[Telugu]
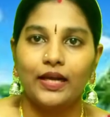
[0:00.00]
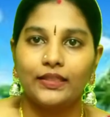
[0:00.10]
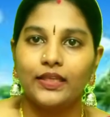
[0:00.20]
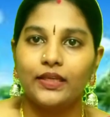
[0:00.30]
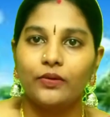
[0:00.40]

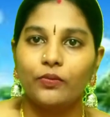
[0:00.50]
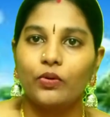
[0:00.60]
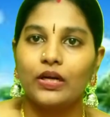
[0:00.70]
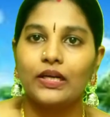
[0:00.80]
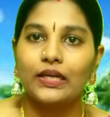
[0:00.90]
అయితే
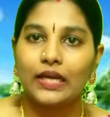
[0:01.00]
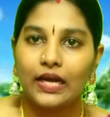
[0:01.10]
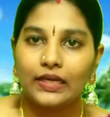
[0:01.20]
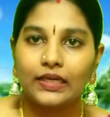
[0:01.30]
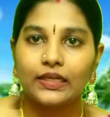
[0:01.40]
ఒక
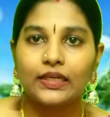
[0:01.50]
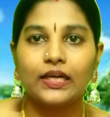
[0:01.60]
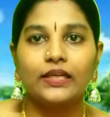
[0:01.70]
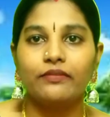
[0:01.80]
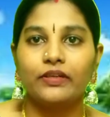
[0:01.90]
నాన్నగారు
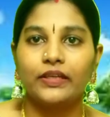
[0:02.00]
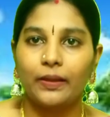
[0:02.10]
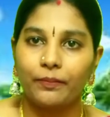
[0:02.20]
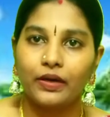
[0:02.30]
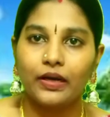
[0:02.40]
కానివ్వండి
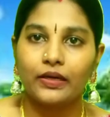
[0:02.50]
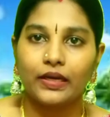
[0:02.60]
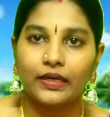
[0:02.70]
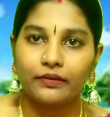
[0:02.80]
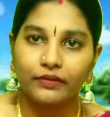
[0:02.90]
అమ్మగారు
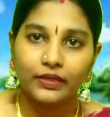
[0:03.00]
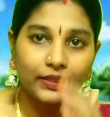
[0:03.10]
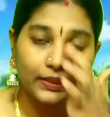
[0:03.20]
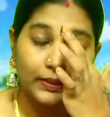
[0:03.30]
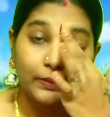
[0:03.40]

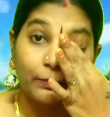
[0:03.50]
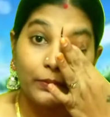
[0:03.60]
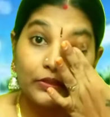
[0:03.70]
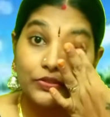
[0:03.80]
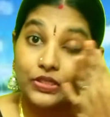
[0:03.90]
కానివ్వండి
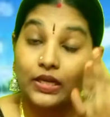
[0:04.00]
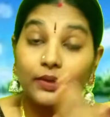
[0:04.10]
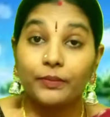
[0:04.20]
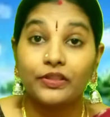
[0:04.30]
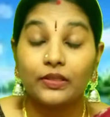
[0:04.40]
మనం
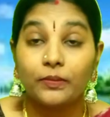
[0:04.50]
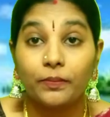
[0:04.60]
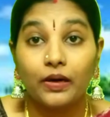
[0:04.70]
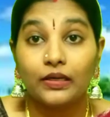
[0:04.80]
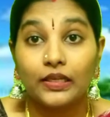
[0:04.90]
చాలామంది
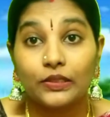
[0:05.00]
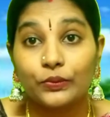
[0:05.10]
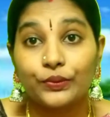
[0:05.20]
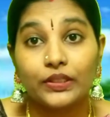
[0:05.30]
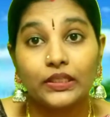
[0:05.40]

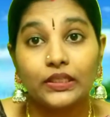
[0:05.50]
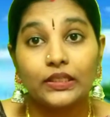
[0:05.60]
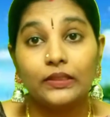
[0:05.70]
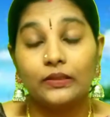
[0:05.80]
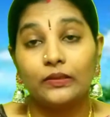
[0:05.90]
పాటలతోటి
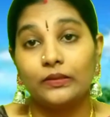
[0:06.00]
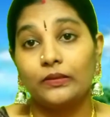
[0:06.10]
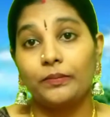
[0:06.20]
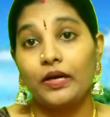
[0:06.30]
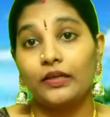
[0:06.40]

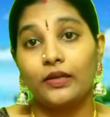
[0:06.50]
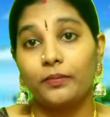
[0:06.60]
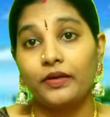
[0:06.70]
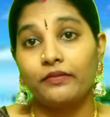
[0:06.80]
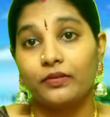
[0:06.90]
పాటలు
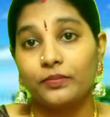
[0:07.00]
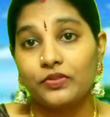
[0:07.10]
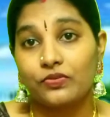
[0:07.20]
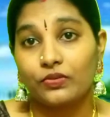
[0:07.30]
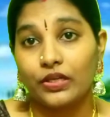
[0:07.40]
పాడి
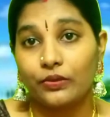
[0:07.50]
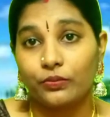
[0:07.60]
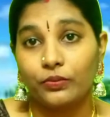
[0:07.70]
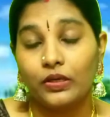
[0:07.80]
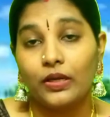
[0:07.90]

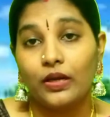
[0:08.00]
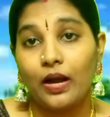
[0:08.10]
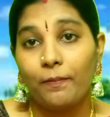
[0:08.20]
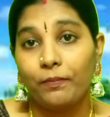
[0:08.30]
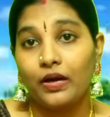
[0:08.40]
వినిపిస్తున్నారు
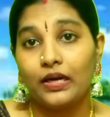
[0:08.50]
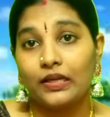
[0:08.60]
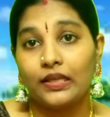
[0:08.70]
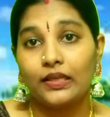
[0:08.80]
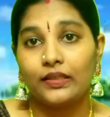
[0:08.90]
అమ్మ
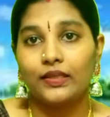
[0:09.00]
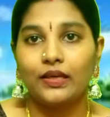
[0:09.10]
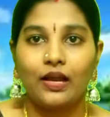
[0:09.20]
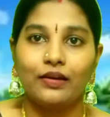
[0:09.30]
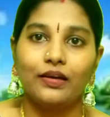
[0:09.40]
అంటే ఇది
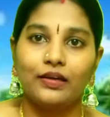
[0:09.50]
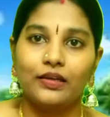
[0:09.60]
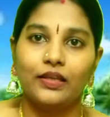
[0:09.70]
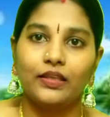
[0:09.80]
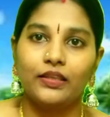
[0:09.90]
నాన్న
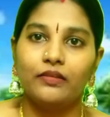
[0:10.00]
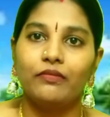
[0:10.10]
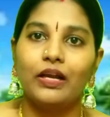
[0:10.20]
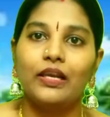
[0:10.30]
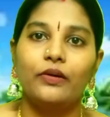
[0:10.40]
అంటే ఇది
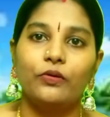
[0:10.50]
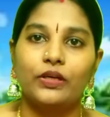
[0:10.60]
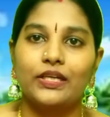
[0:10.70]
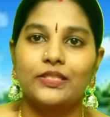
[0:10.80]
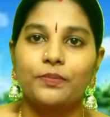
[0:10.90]
వాళ్ళని
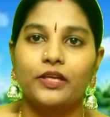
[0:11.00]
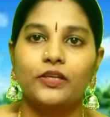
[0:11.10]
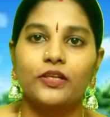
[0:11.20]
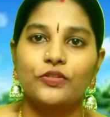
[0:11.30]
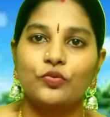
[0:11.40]
ఒక
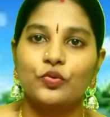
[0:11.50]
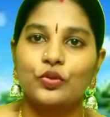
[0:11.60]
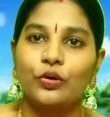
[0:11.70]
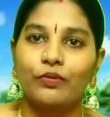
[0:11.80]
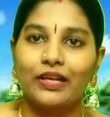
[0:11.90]
రెస్పెక్ట్గా
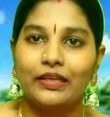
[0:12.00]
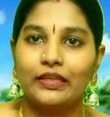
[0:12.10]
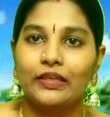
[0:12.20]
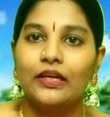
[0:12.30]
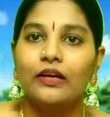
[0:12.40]
చూసుకోవాలి